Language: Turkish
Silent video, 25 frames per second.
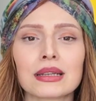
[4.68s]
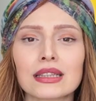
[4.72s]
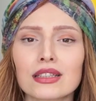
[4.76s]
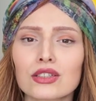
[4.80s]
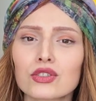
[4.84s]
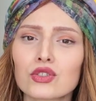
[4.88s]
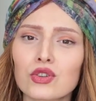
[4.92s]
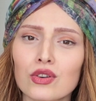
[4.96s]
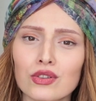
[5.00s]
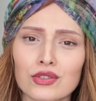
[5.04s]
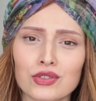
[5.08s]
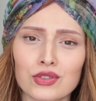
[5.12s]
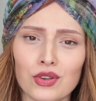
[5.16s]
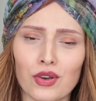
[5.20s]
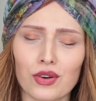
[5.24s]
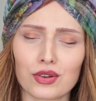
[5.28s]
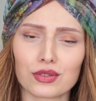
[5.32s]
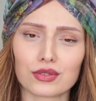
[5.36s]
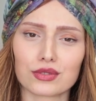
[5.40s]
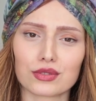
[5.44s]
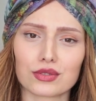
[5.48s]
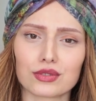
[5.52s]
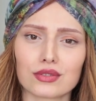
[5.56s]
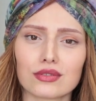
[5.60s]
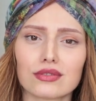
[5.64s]
bana çok
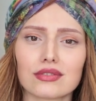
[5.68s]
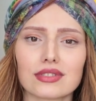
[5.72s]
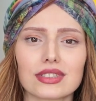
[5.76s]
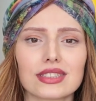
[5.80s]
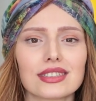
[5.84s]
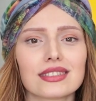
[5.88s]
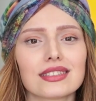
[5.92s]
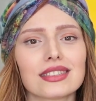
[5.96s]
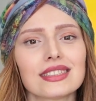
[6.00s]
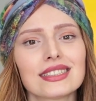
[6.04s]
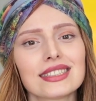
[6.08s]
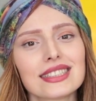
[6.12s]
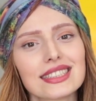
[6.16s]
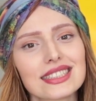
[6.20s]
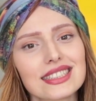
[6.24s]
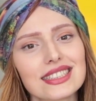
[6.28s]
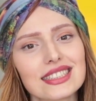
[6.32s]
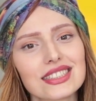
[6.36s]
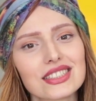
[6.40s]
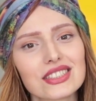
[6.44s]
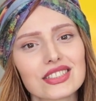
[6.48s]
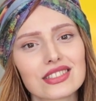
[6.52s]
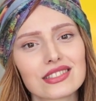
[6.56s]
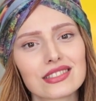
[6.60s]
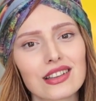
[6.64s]
sorduğun, işte
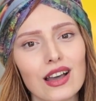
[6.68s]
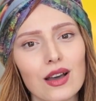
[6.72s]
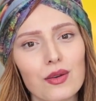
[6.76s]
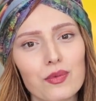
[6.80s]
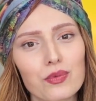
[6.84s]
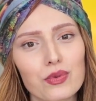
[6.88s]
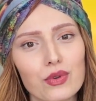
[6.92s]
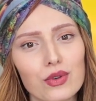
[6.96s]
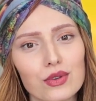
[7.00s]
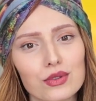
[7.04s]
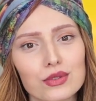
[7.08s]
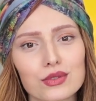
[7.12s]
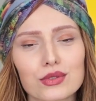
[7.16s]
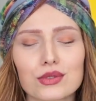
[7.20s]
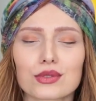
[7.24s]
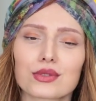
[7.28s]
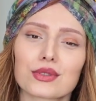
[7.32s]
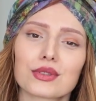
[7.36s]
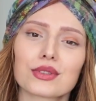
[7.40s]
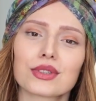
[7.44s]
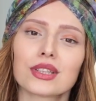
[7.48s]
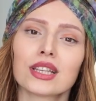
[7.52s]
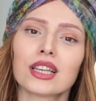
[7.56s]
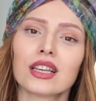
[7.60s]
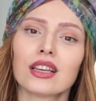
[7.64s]
cildin için ne
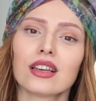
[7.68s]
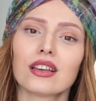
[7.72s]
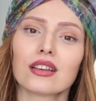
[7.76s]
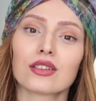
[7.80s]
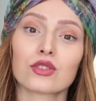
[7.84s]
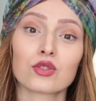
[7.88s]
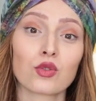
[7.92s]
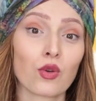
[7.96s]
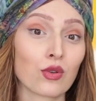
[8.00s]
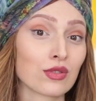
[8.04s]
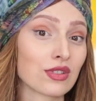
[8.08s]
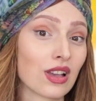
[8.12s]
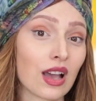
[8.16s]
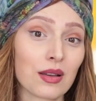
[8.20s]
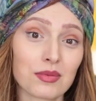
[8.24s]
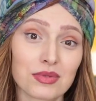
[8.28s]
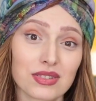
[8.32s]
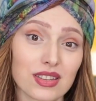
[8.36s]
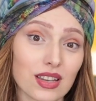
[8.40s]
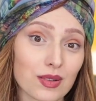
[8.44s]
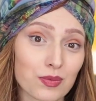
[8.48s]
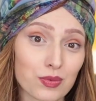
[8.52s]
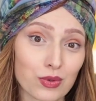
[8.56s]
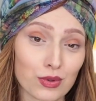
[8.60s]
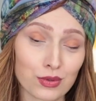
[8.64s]
yapıyorsun, özel bir
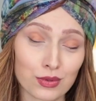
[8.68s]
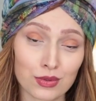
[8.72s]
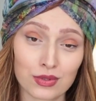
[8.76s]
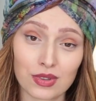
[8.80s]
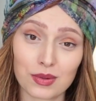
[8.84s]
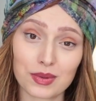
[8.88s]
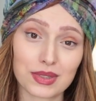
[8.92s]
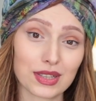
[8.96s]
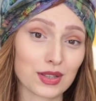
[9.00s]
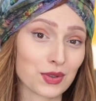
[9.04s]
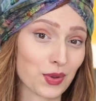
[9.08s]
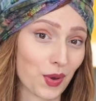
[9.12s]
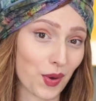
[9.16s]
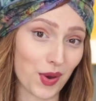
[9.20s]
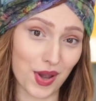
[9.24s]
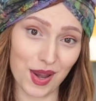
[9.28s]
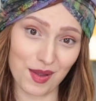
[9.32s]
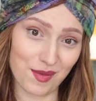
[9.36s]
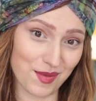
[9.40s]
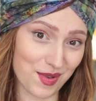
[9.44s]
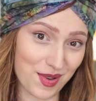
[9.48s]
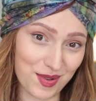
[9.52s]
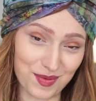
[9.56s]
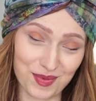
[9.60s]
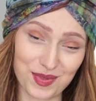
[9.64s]
şey yapıyorsun da bize
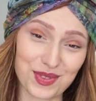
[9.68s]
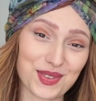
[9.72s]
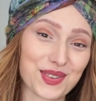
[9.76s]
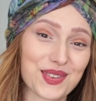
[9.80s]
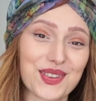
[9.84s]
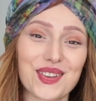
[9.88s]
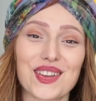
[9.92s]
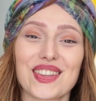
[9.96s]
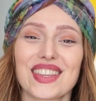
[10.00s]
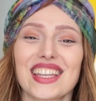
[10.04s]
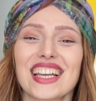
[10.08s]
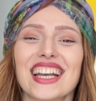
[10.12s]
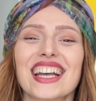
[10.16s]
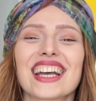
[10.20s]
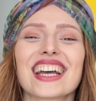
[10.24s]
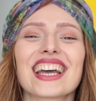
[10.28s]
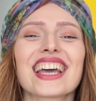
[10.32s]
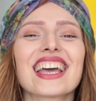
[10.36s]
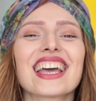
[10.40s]
söylemiyor musun?